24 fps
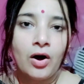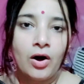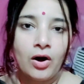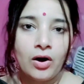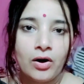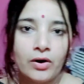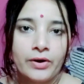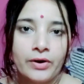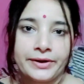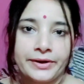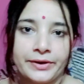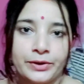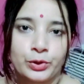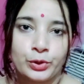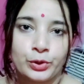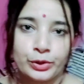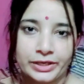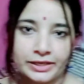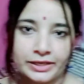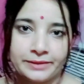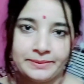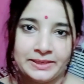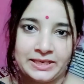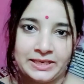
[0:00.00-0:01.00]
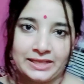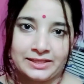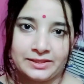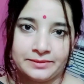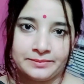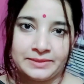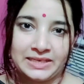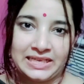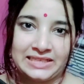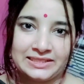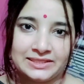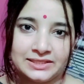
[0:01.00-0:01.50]
और रोटी बनाते
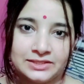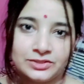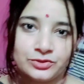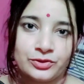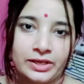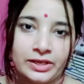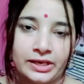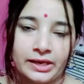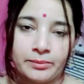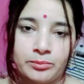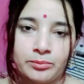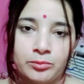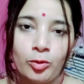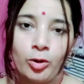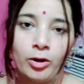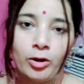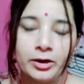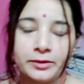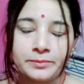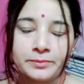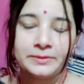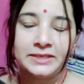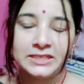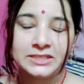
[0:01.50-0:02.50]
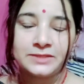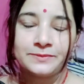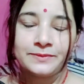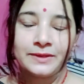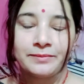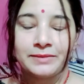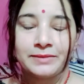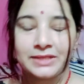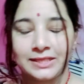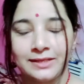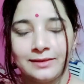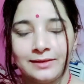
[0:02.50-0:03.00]
बनाते जो है ना ब्लॉग बीच में
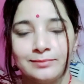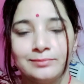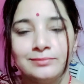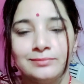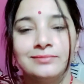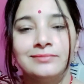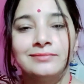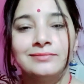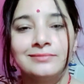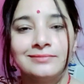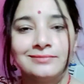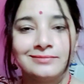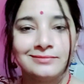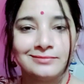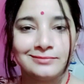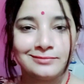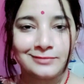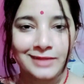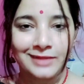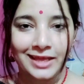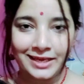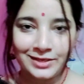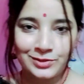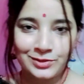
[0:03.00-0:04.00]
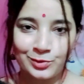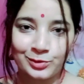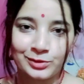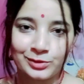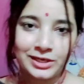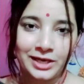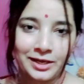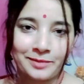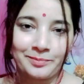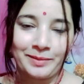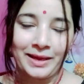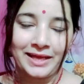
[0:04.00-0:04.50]
मतलब नहीं शूट
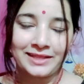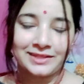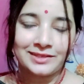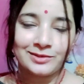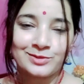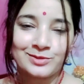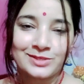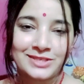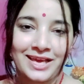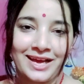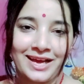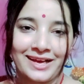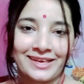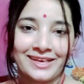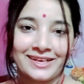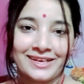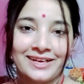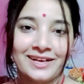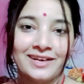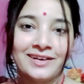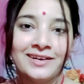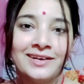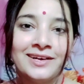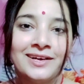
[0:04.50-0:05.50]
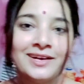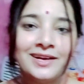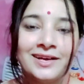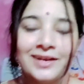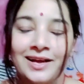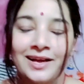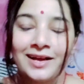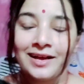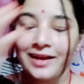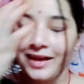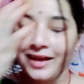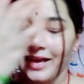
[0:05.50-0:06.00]
कर पाए थे उसके आगे का
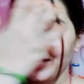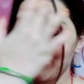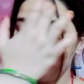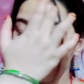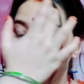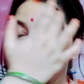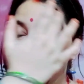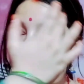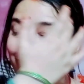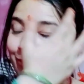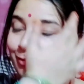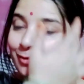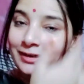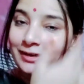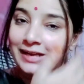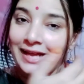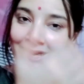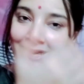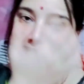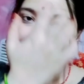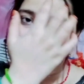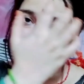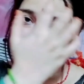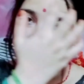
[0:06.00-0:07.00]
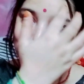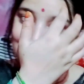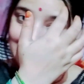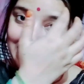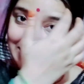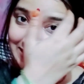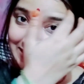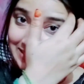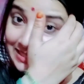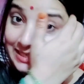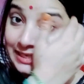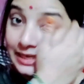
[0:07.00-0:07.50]
एक्चुअली फ़ोन आ गया था
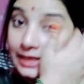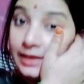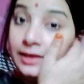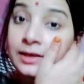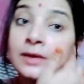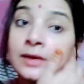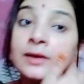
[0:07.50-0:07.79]
चाची का